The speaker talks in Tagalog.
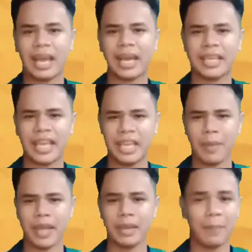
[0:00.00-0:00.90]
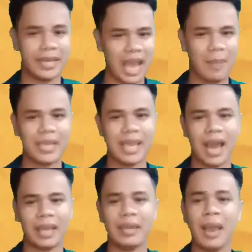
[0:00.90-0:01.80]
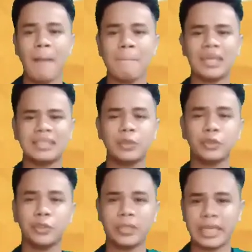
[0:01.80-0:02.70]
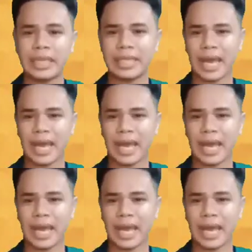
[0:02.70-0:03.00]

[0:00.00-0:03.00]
Kaya naman, maya-maya ay masusuriin